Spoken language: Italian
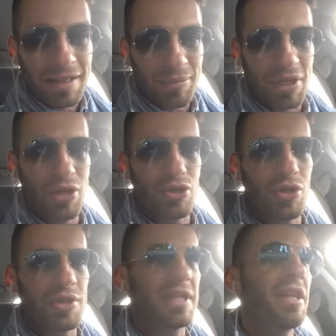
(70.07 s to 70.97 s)
perché io
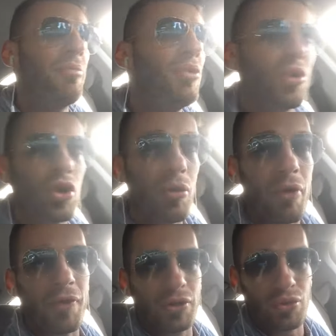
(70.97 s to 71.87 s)
sono stato a Hamburgo, poi ho
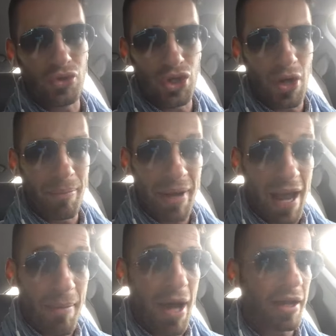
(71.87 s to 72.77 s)
fatto un giro a
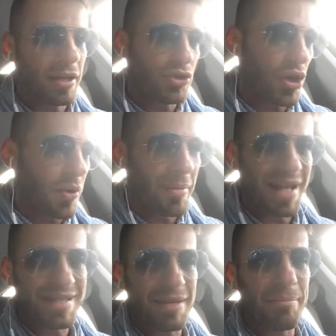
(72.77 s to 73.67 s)
Brema, che ha una
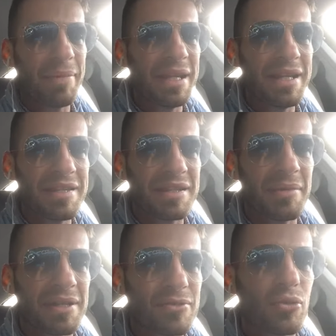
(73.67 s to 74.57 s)
piazza
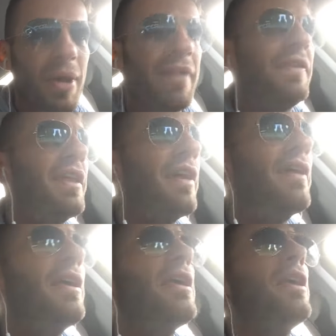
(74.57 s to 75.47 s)
bellissima, stupenda,
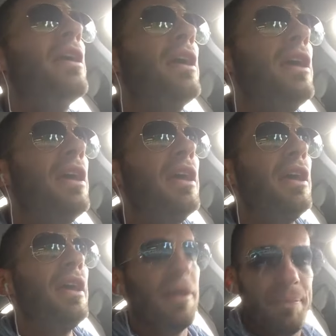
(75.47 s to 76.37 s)

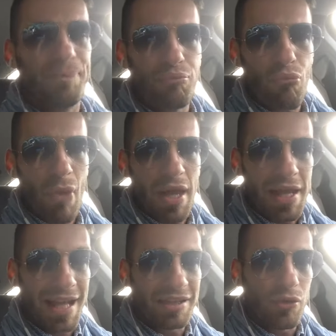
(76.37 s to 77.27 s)
e, ehm, e,
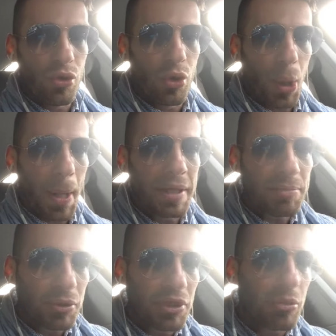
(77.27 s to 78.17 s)
niente, volevo eh,
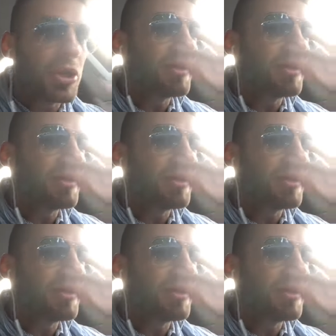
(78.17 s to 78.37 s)
rispondere pure